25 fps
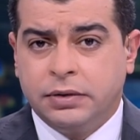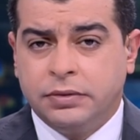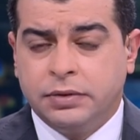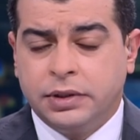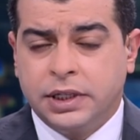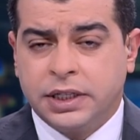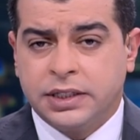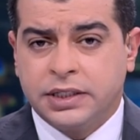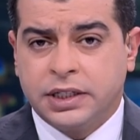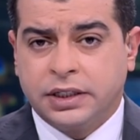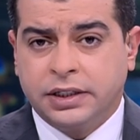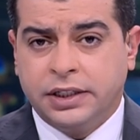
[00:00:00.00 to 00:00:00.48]

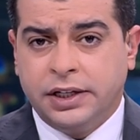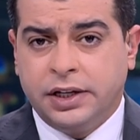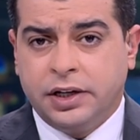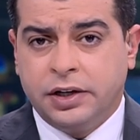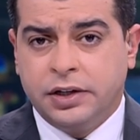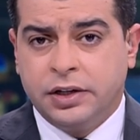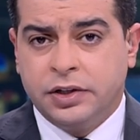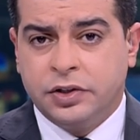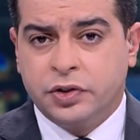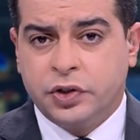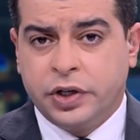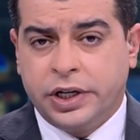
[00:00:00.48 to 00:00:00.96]

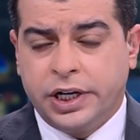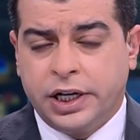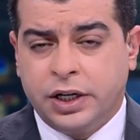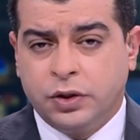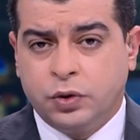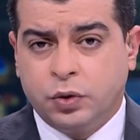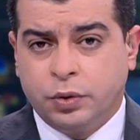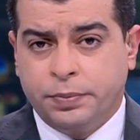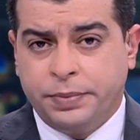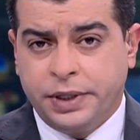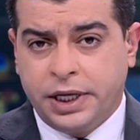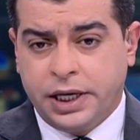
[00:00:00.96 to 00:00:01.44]
يستطيع
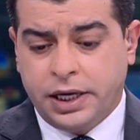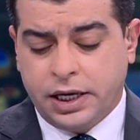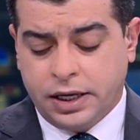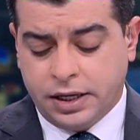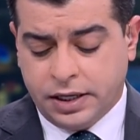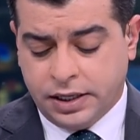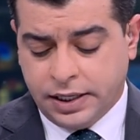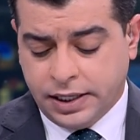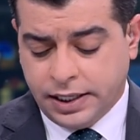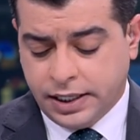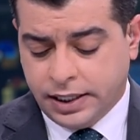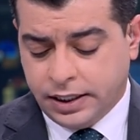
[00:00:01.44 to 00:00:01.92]
جلالته
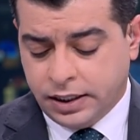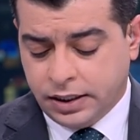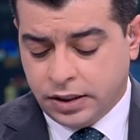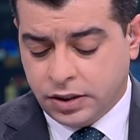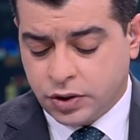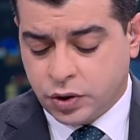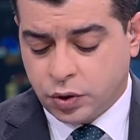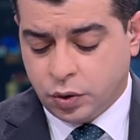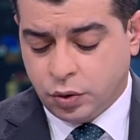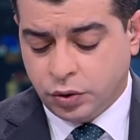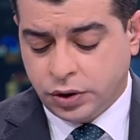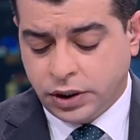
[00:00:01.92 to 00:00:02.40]

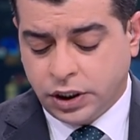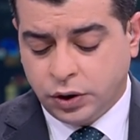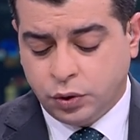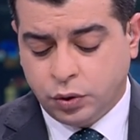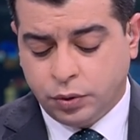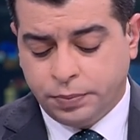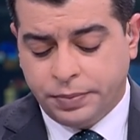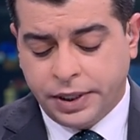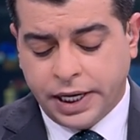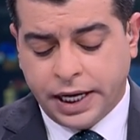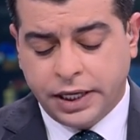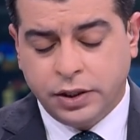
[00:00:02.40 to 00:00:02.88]

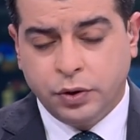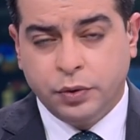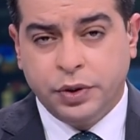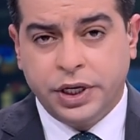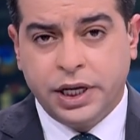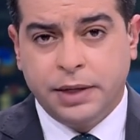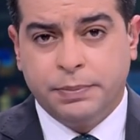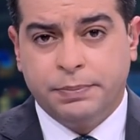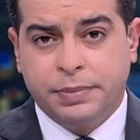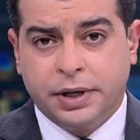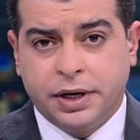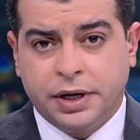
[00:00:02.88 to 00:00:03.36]
بسلطاته بأن
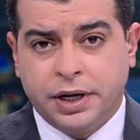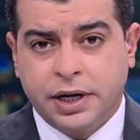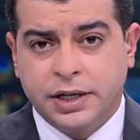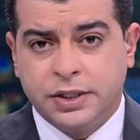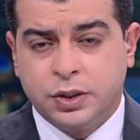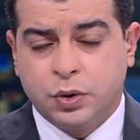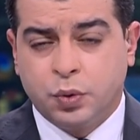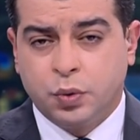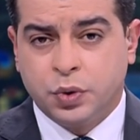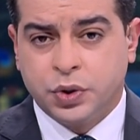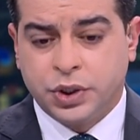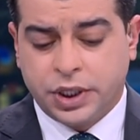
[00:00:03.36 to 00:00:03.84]
ينيب
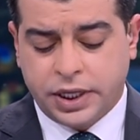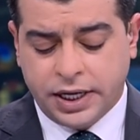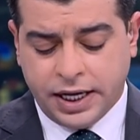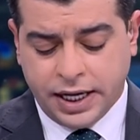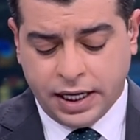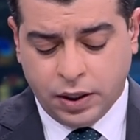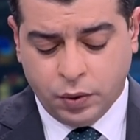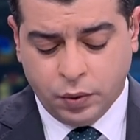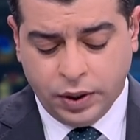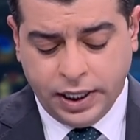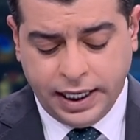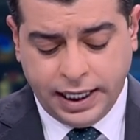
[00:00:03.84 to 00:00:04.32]
رئيس
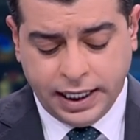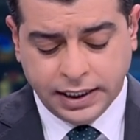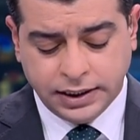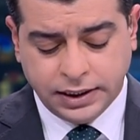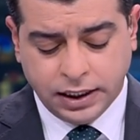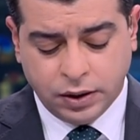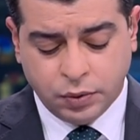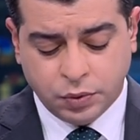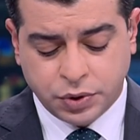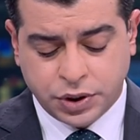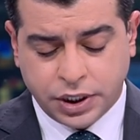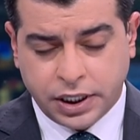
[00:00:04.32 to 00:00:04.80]
الوزراء أو
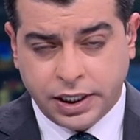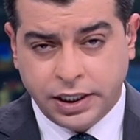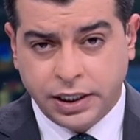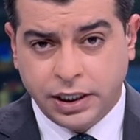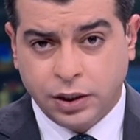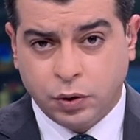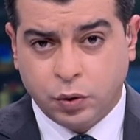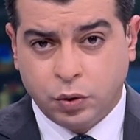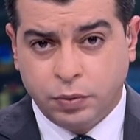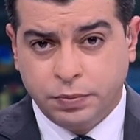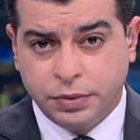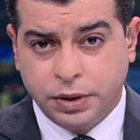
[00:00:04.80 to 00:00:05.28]
أحد الوزراء
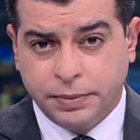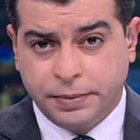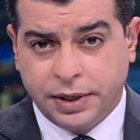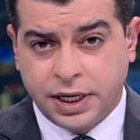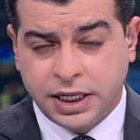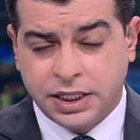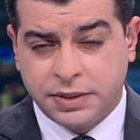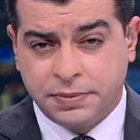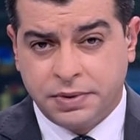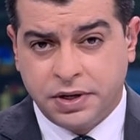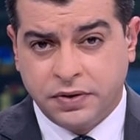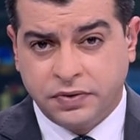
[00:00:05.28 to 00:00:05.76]
ليقوم
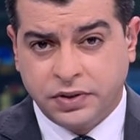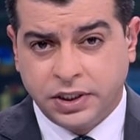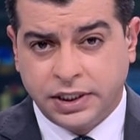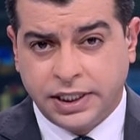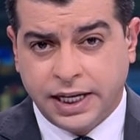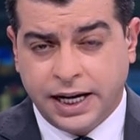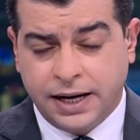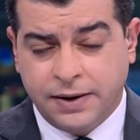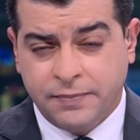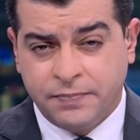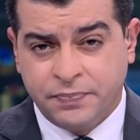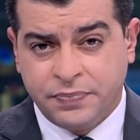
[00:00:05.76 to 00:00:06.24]
بمراسم
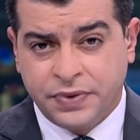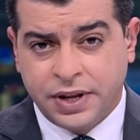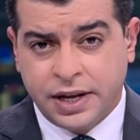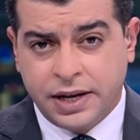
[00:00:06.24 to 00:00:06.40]
الافتتاح